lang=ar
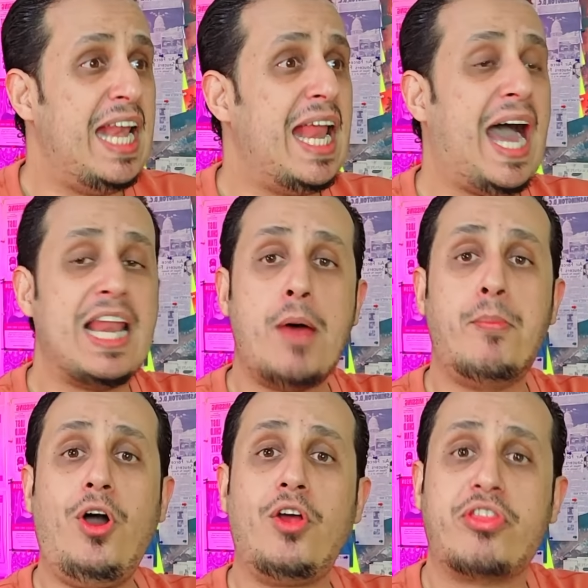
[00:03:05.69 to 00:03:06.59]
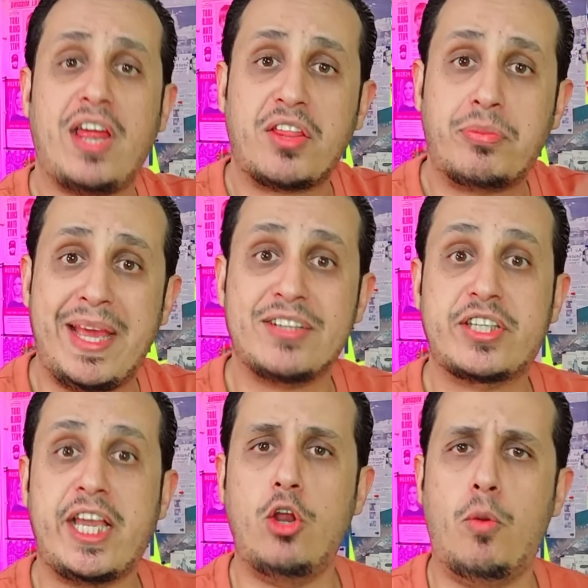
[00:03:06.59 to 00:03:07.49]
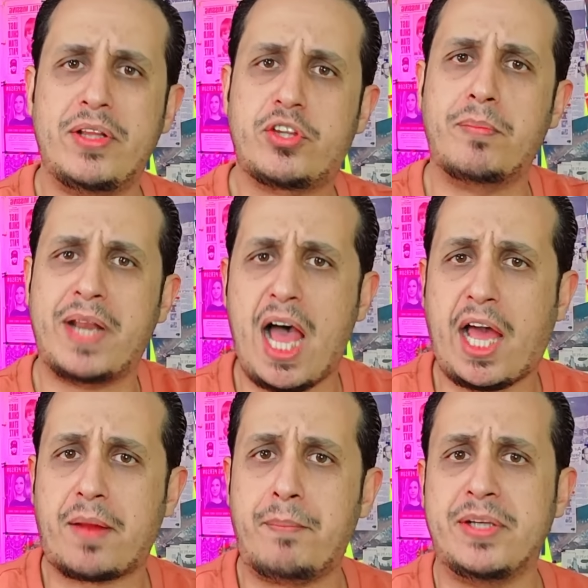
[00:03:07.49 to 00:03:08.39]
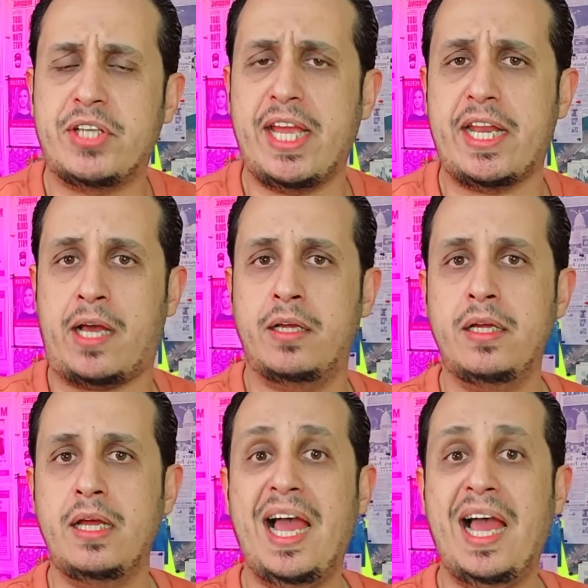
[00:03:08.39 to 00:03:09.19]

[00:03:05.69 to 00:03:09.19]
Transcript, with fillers: إلا على بعد 300 كيلو متر من أقرب مدينة